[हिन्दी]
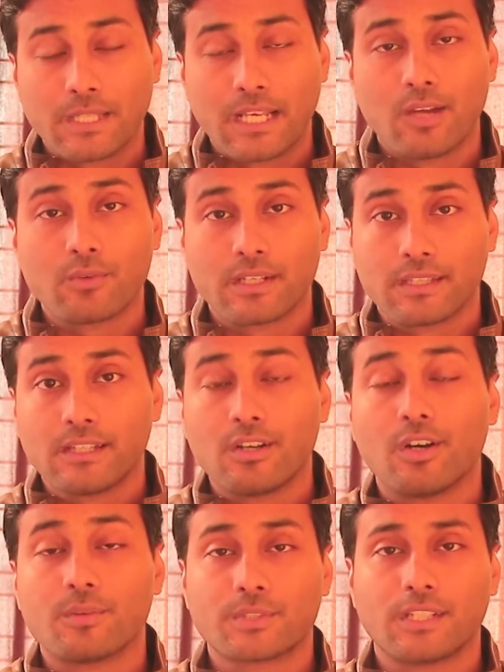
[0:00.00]
अलाउ करने का
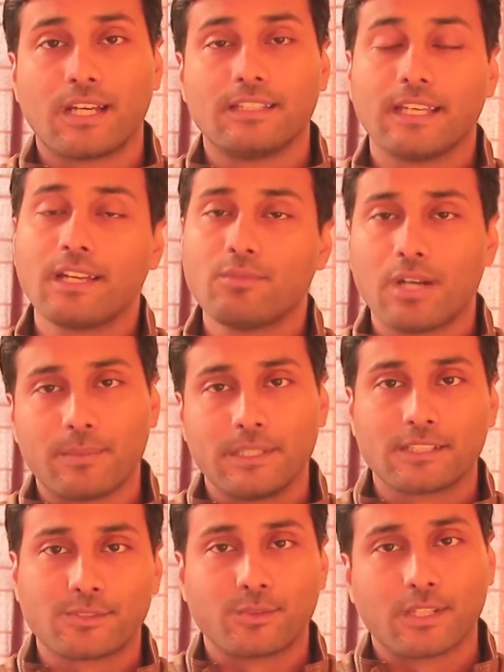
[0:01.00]
ऑप्शन आ जाएगा वहाँ पर
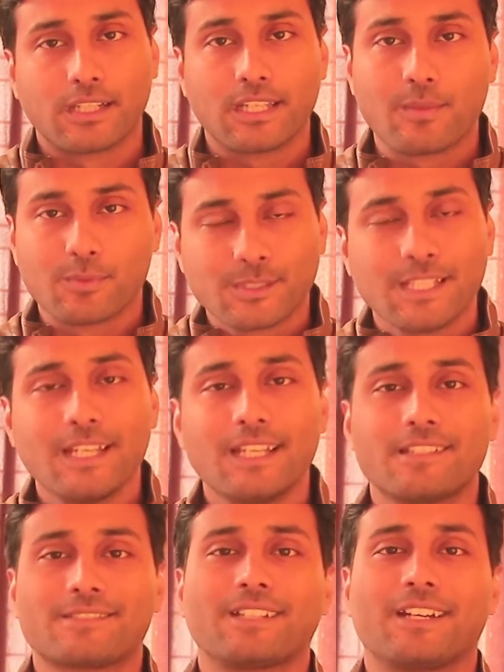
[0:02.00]
यशनो करके आप उसे
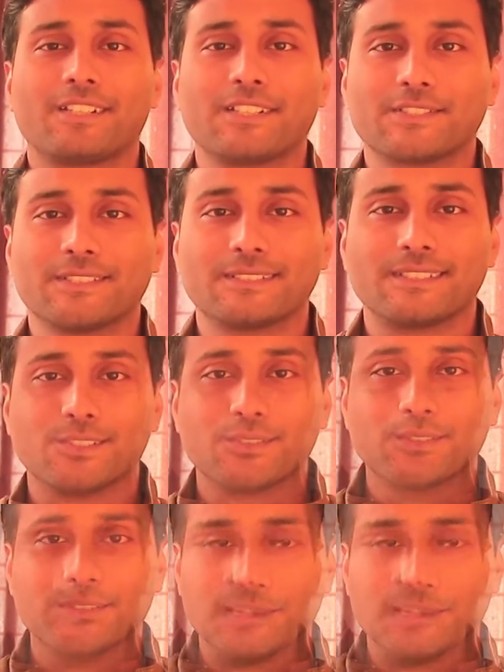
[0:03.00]
स्टार्ट कर सकते हो